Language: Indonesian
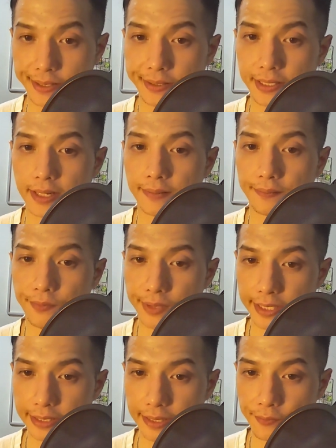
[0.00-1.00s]
dan
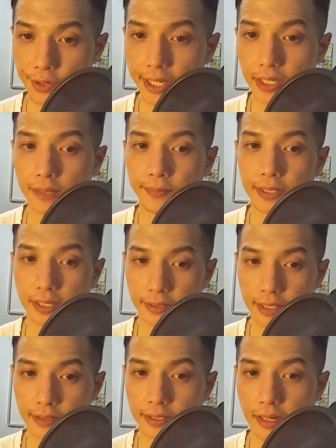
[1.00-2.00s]
kita mungkin lebih
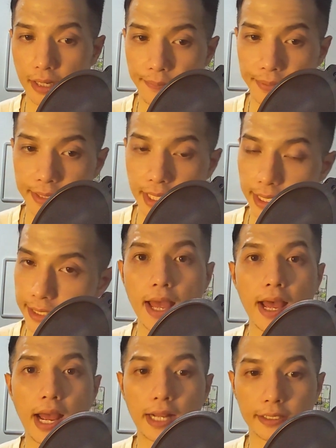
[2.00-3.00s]
rentan terhadap penyakit
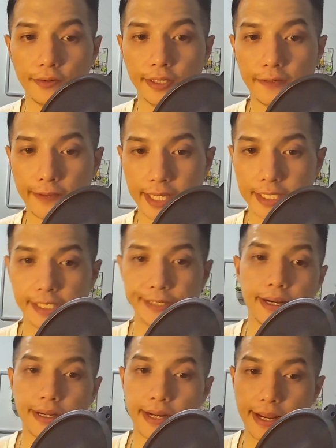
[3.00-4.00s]
atau infeksi.
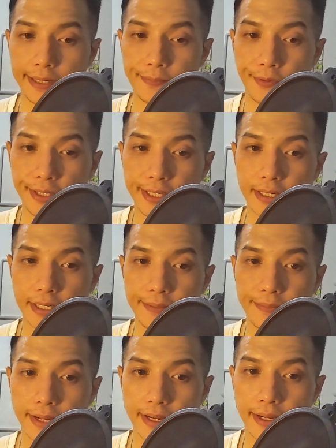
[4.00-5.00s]
Nah, di poin yang
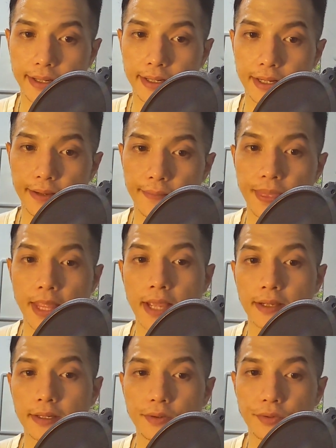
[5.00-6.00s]
kelima adalah
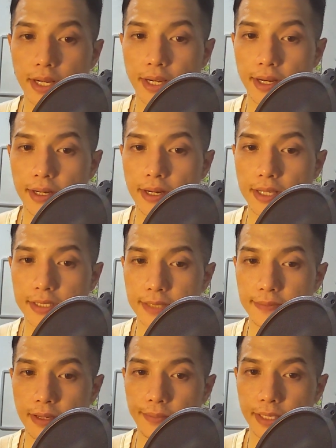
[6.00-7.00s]
kekurangan asam
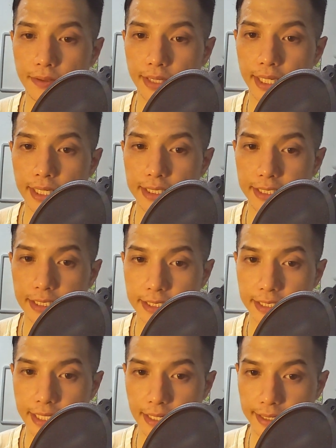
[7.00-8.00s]
amino
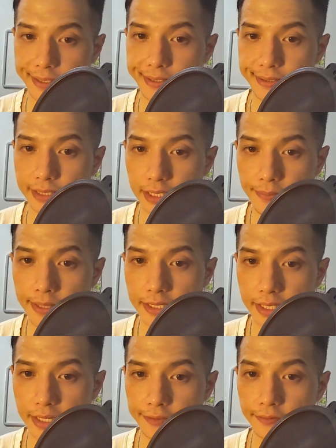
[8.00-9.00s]
esensial. Jadi
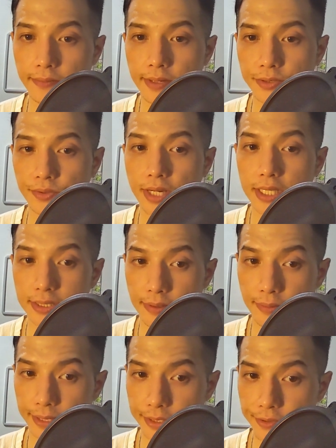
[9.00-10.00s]
BCA itu termasuk asam
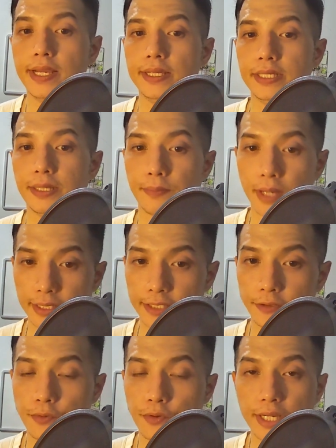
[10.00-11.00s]
amino yang berarti
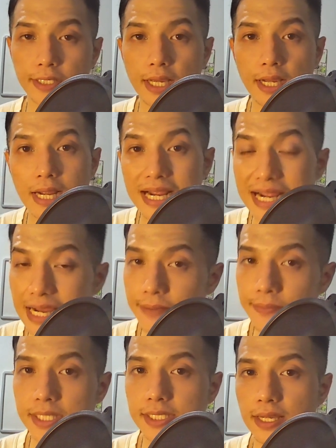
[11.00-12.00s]
tubuh kita nggak
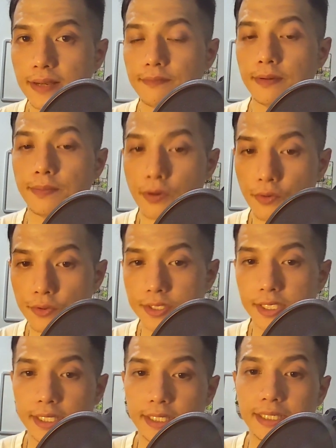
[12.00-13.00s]
bisa
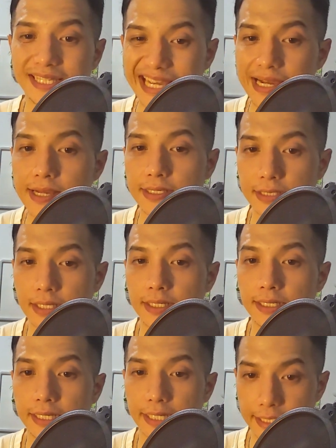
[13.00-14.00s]
memproduksinya
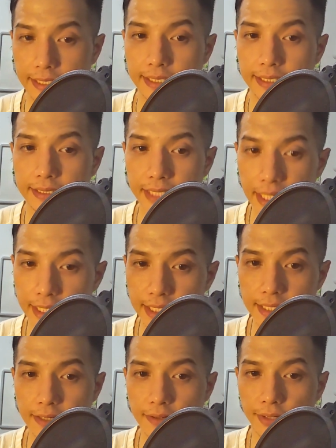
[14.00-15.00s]
sendiri. Jadi
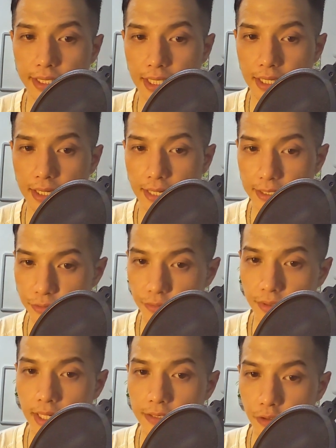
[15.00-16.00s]
kalau kita
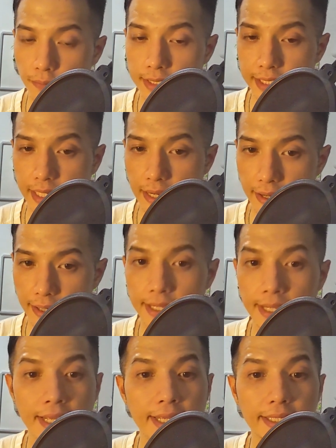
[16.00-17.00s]
nggak cukup BCA,
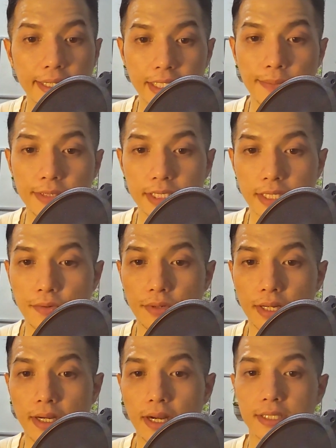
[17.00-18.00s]
kita bisa
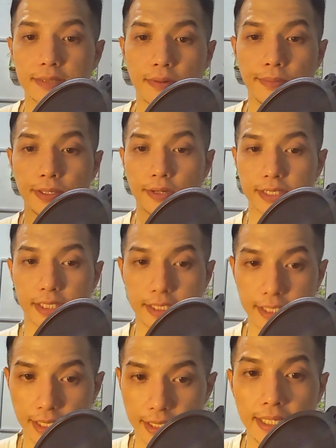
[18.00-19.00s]
kekurangan asam amino
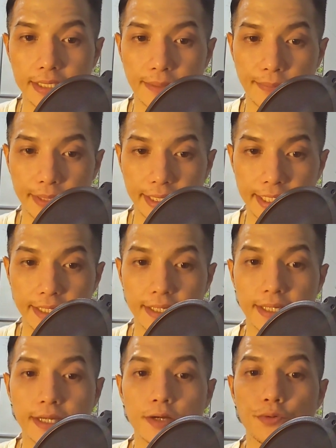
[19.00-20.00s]
esensial yang penting
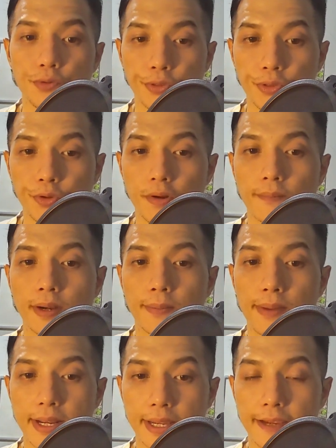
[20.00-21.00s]
untuk
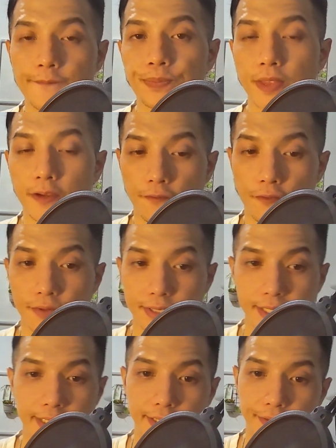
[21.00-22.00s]
berbagai
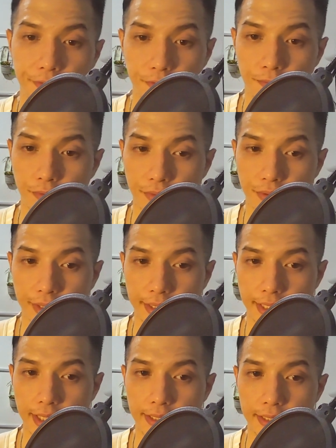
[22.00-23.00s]
fungsi tubuh.
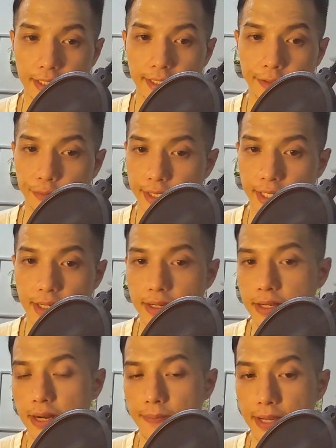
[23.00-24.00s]
Ya, jadi itu dia
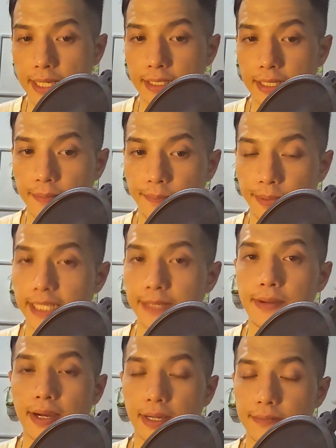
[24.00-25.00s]
kenapa kita penting
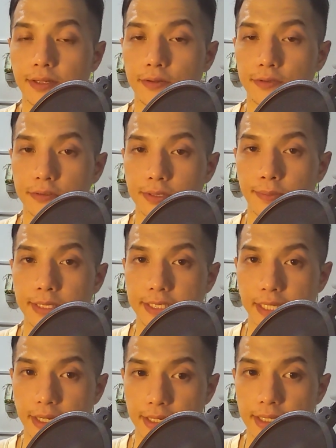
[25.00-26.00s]
banget mengkonsumsi
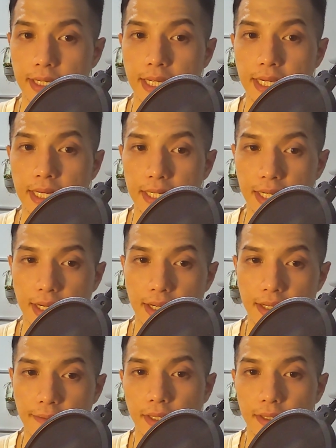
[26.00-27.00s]
BCA
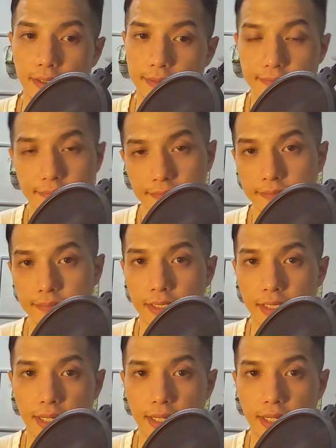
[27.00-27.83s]
dengan um, 6